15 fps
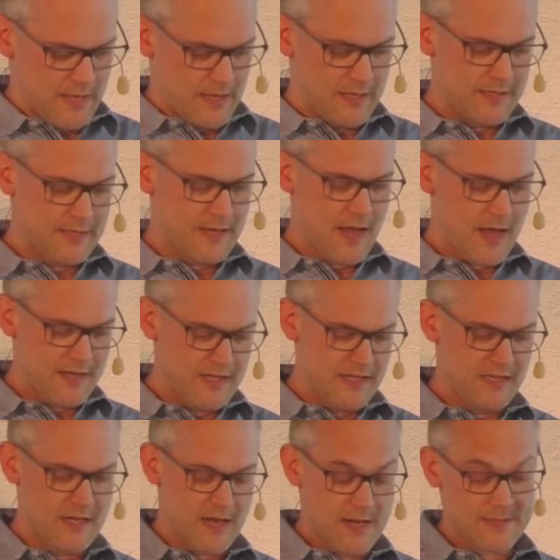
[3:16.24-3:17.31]
ich kann
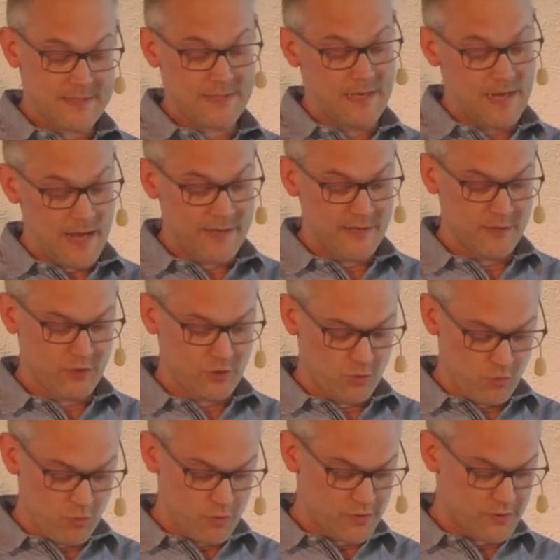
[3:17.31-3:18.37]
Ihnen als kleinen
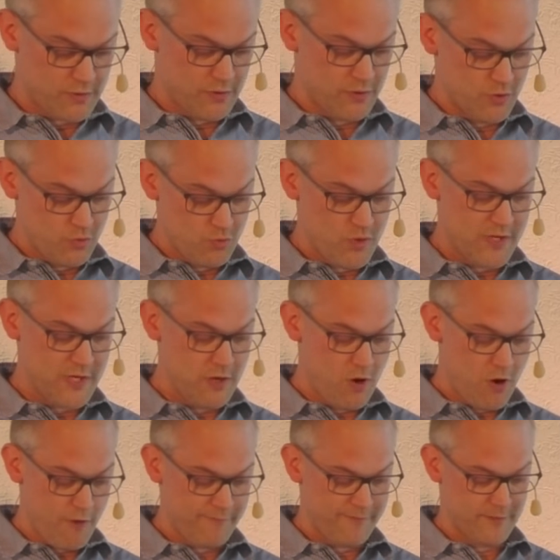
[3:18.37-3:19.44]
Trost nur die
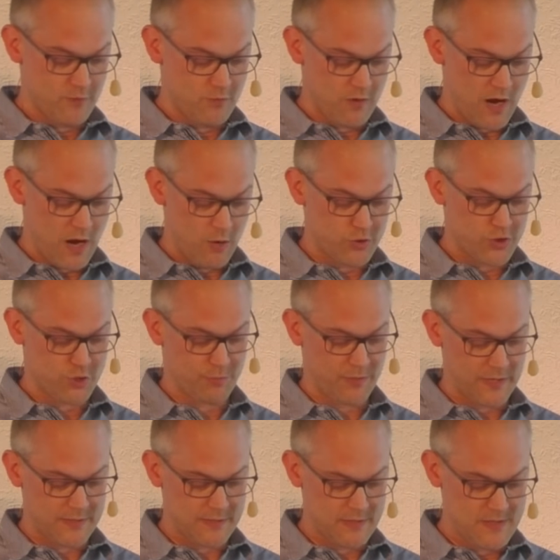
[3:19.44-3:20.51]
Hoffnung
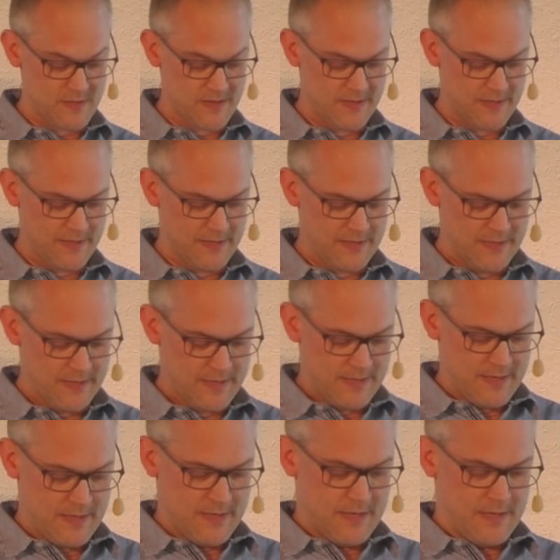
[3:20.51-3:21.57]
aussprechen,
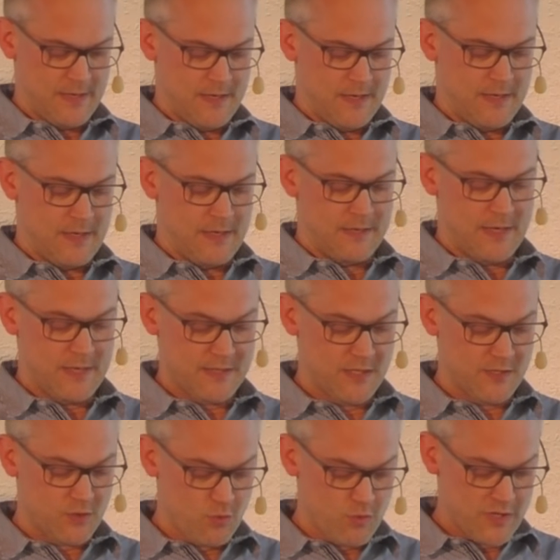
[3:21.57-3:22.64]
dass
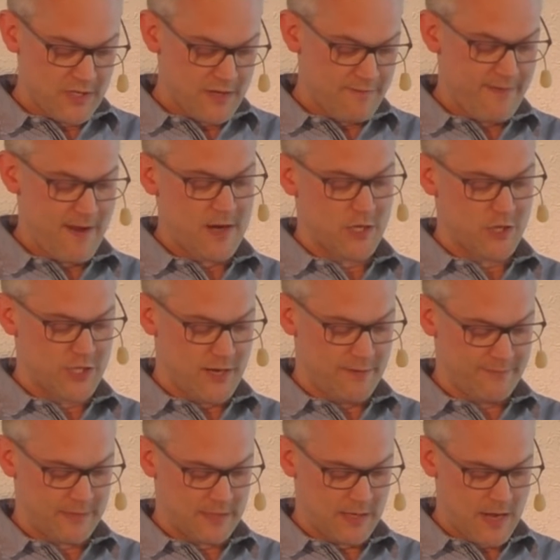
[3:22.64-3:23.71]
Ihr Sohn in
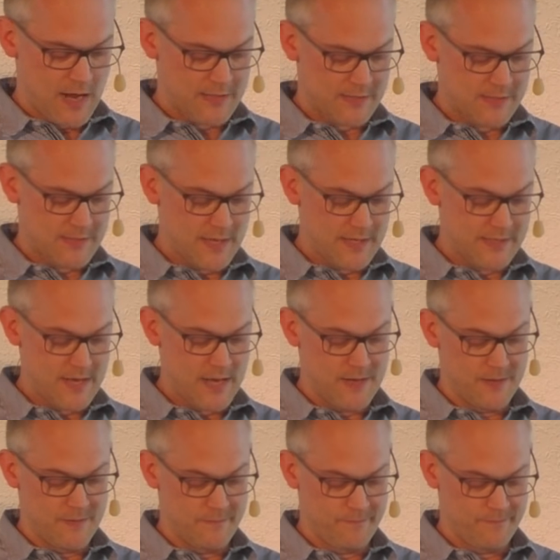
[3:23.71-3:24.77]
Gefangenschaft geraten sein
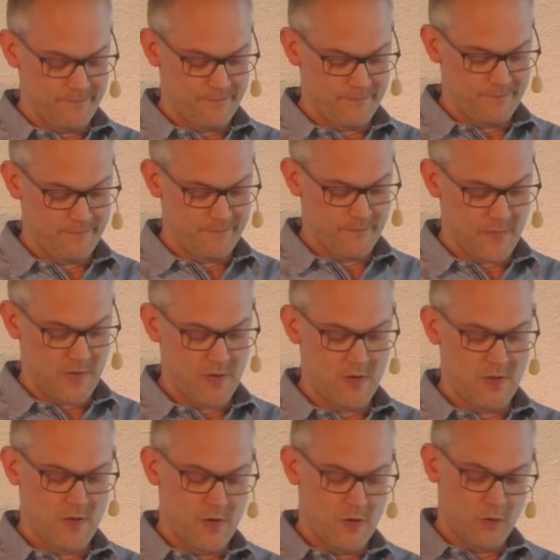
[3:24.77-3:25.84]
kann.
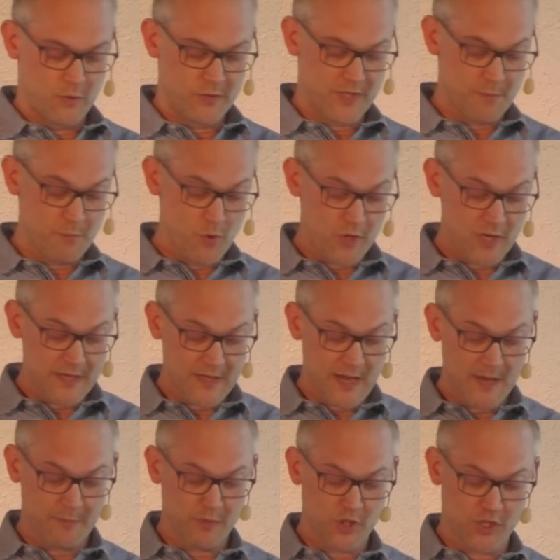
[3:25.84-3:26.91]
Und die
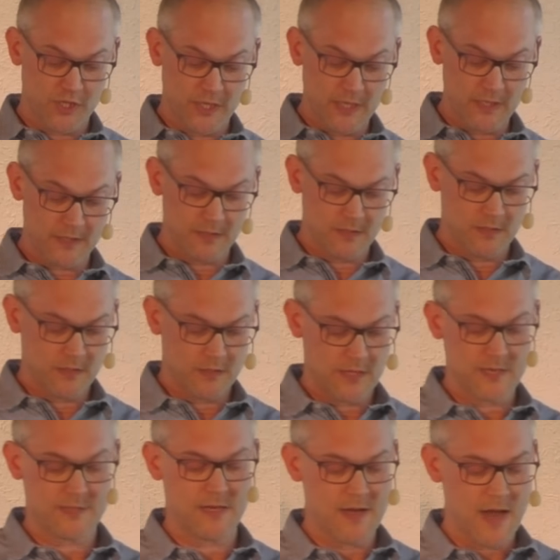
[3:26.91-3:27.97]
Möglichkeit besteht,
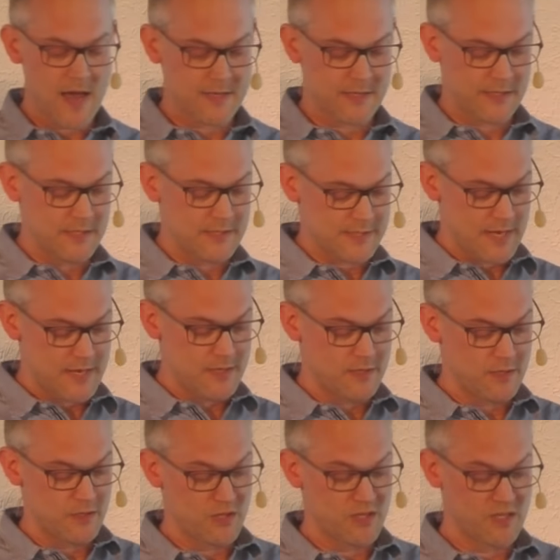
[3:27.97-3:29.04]
dass er nach
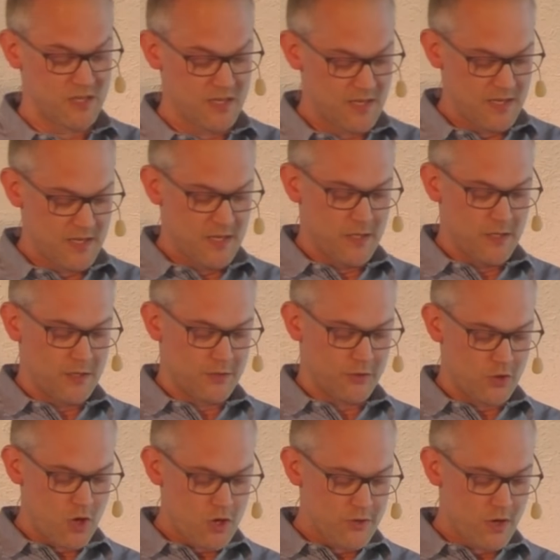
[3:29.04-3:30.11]
Kriegsende
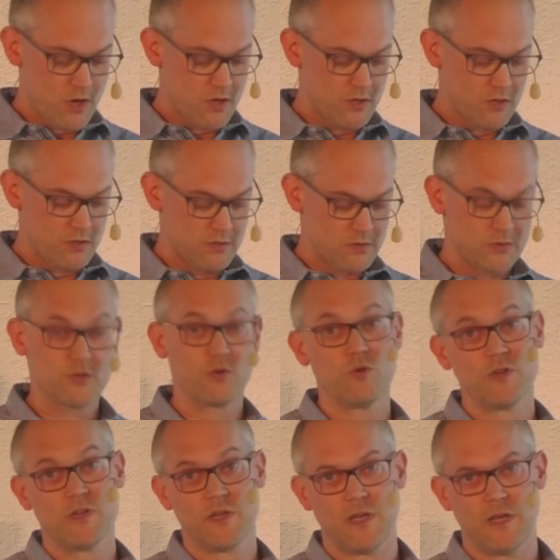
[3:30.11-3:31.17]
doch noch
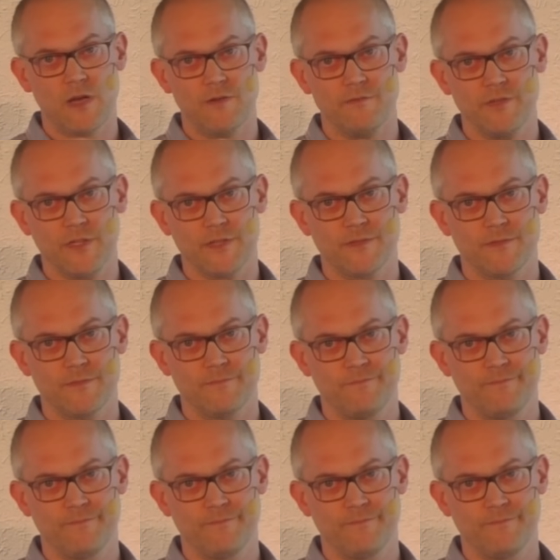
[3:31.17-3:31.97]
zurückkehren wird.